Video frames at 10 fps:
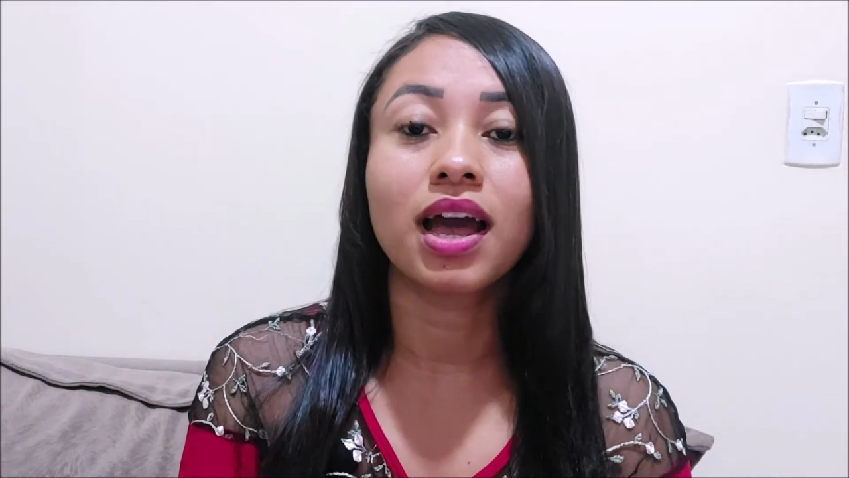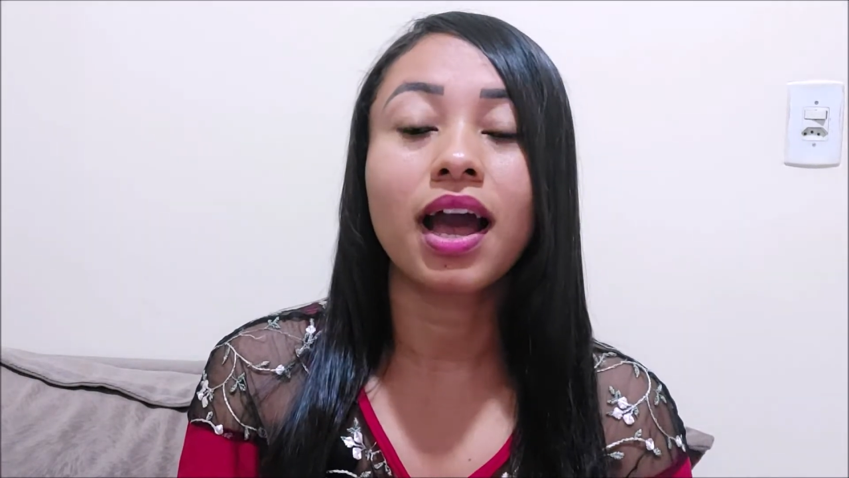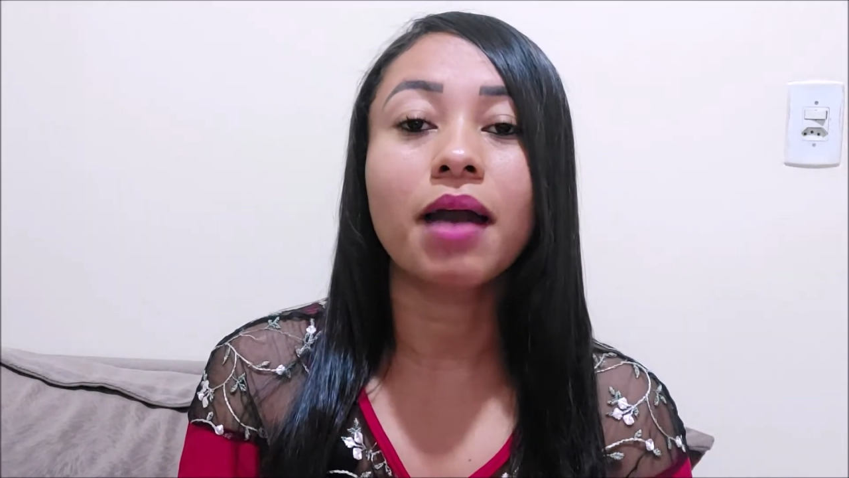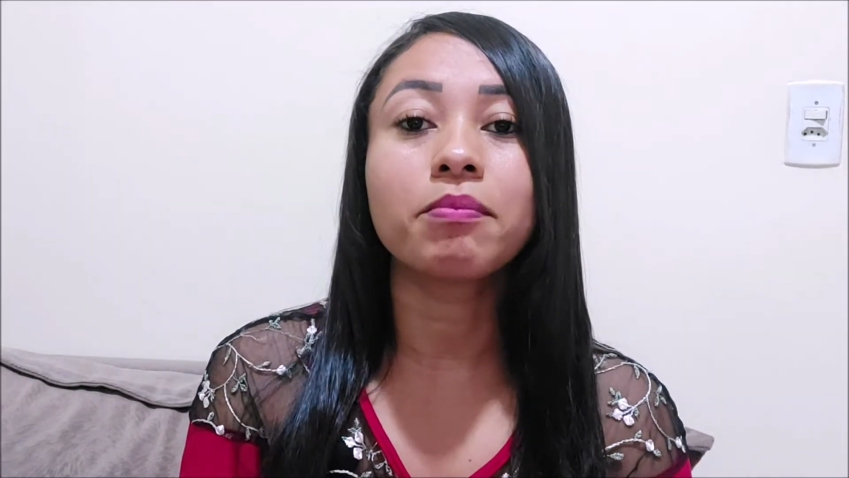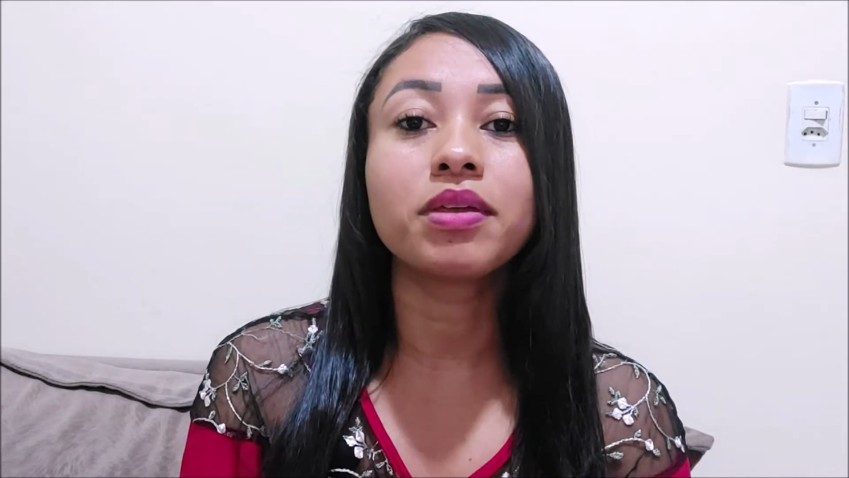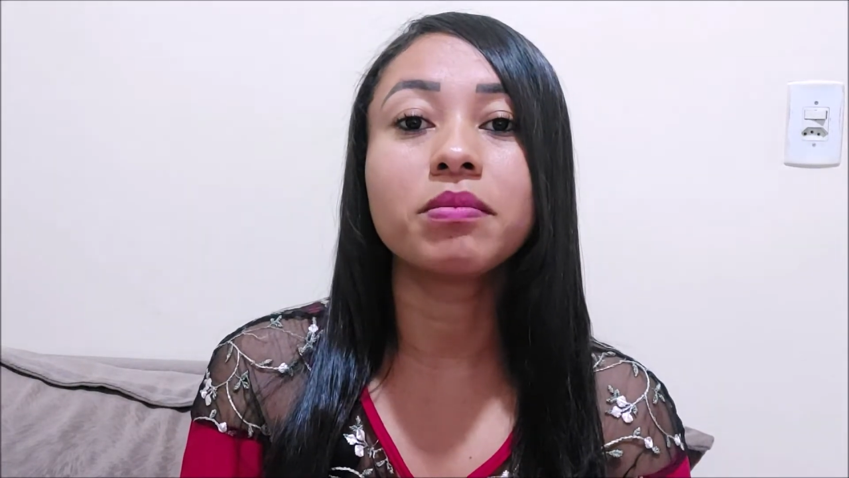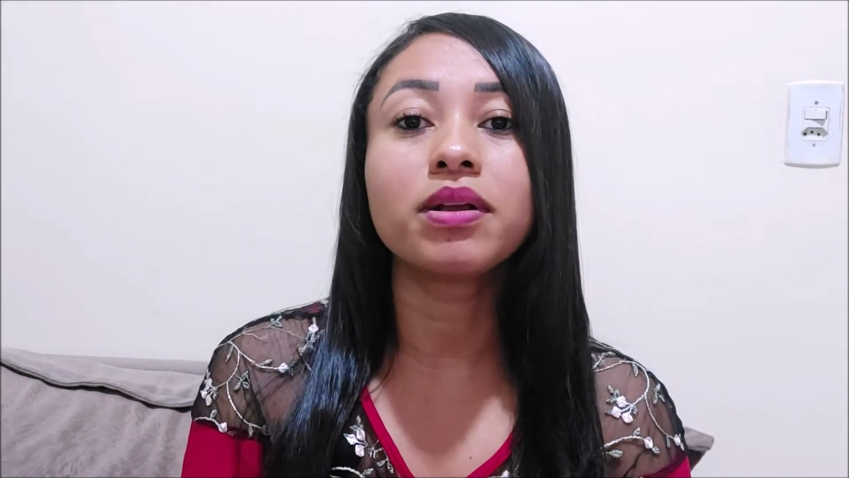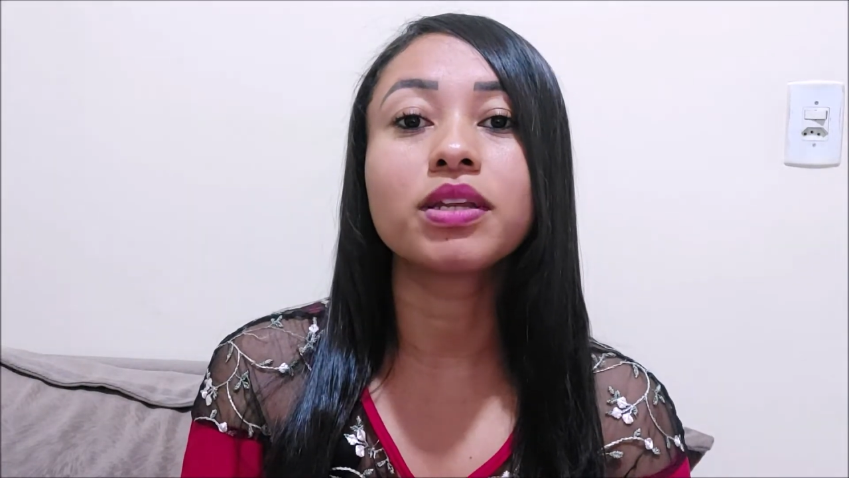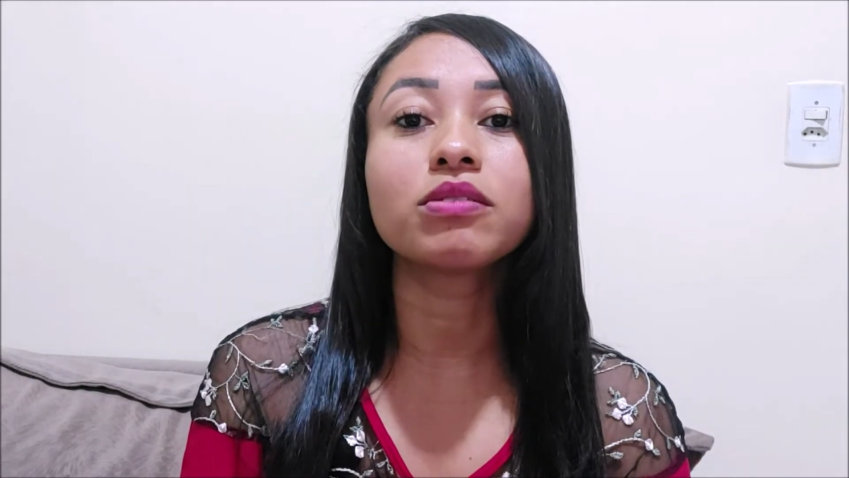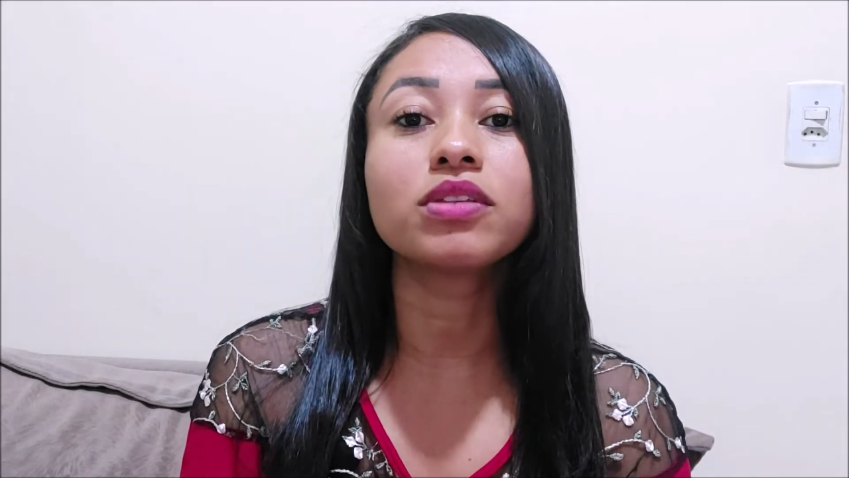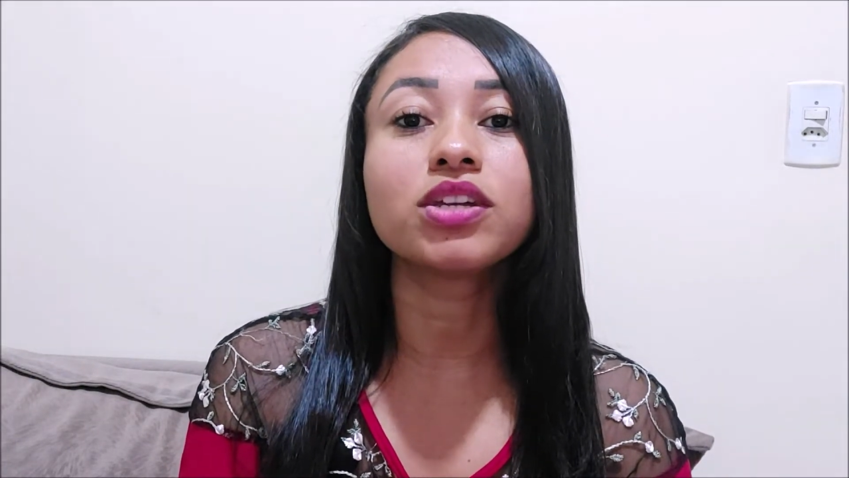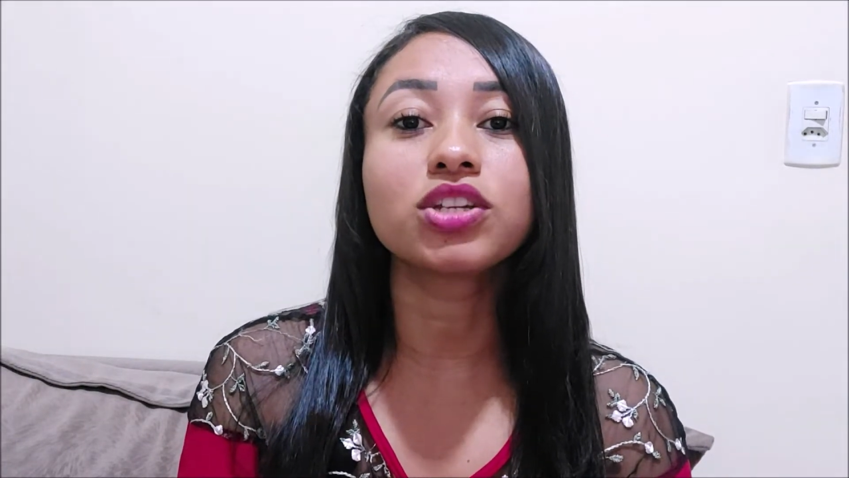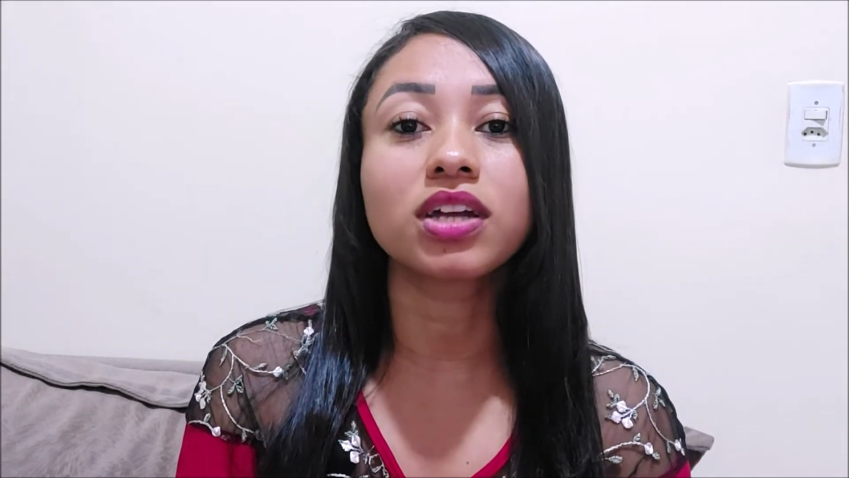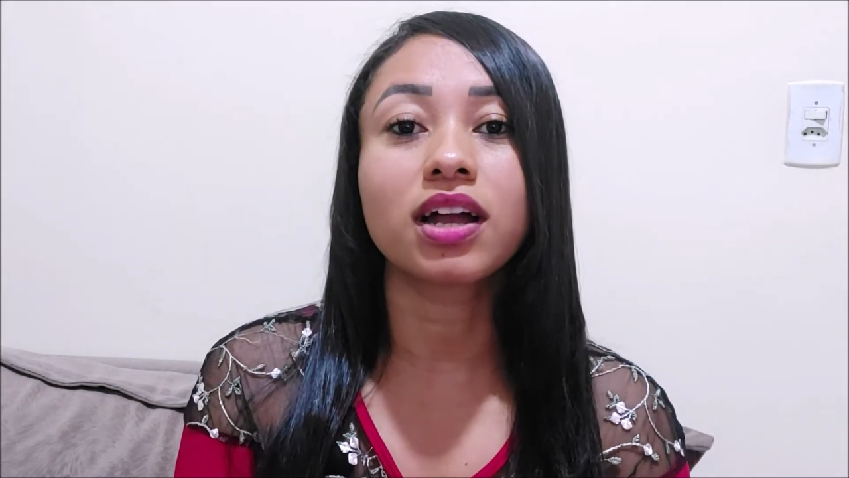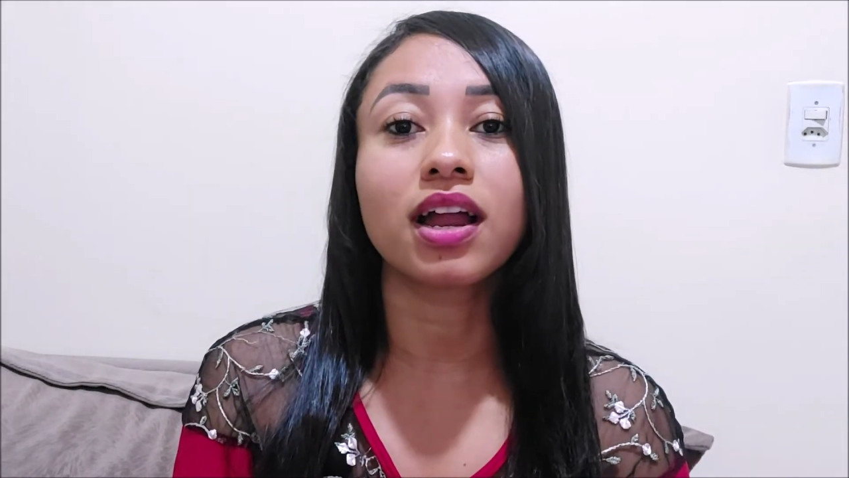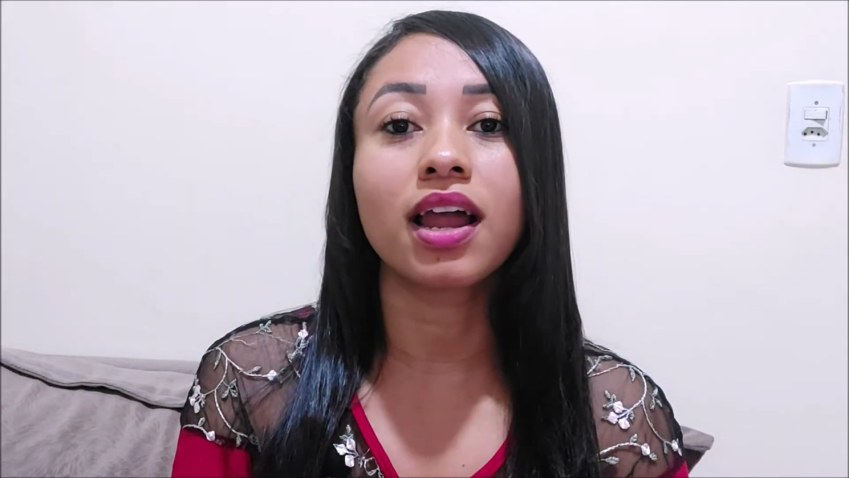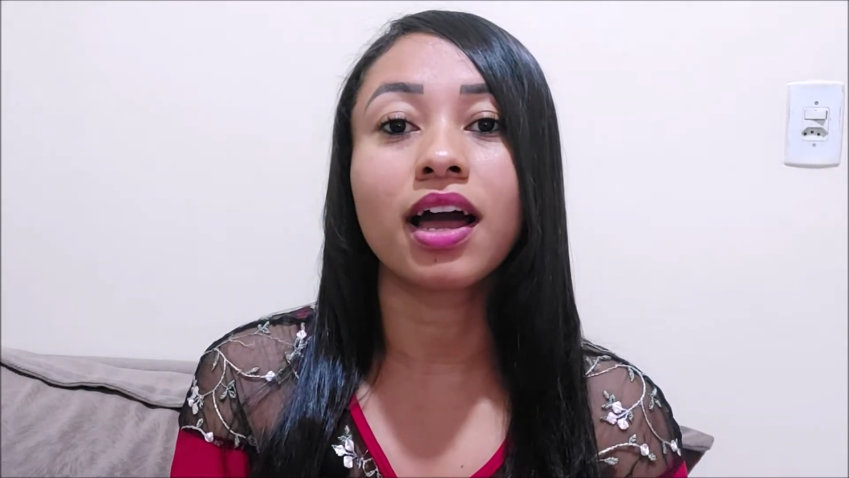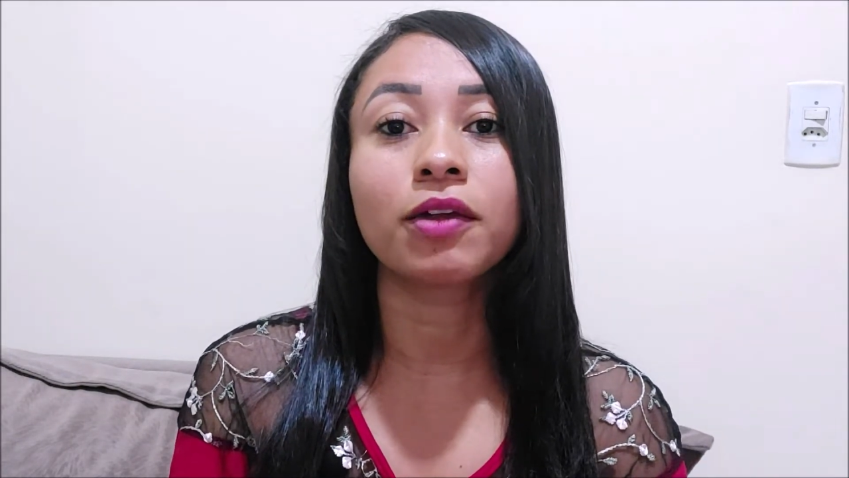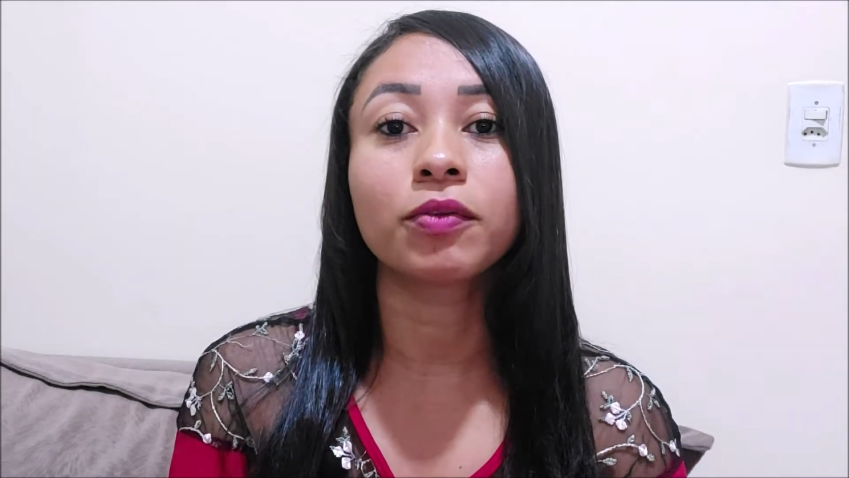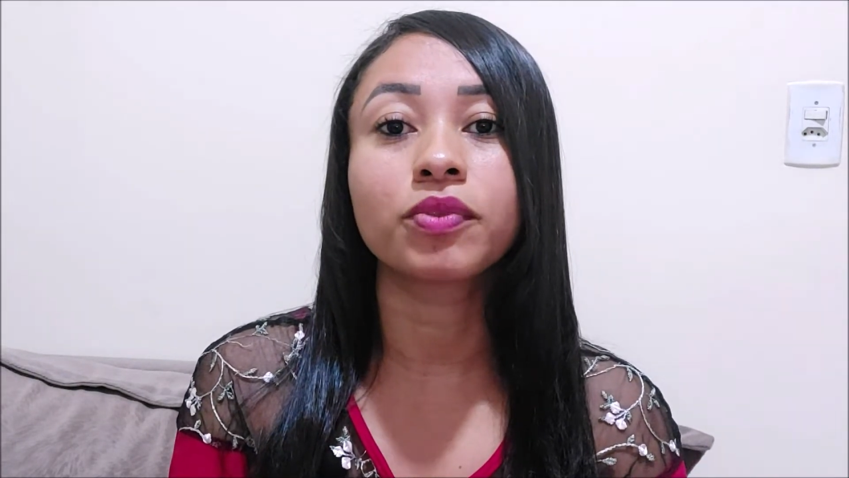A Bíblia não deixa
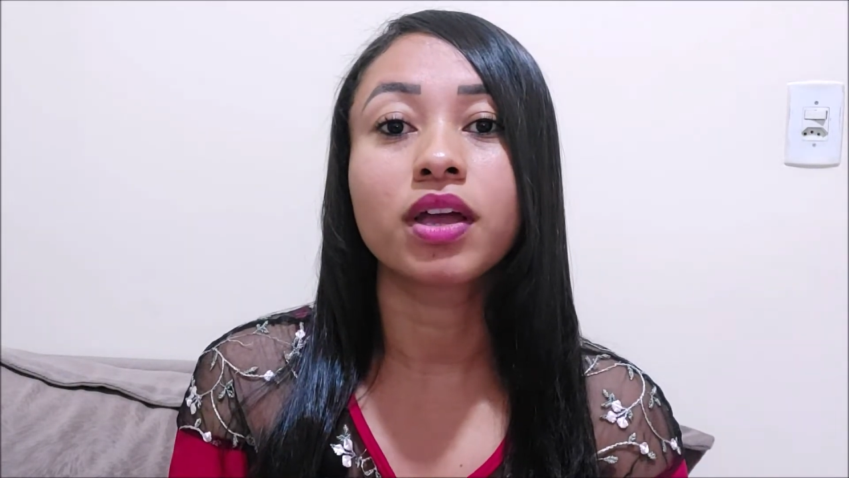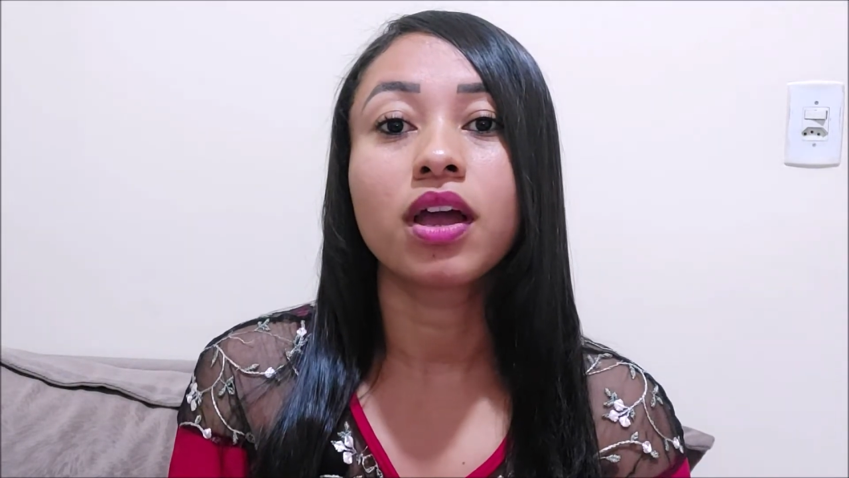claro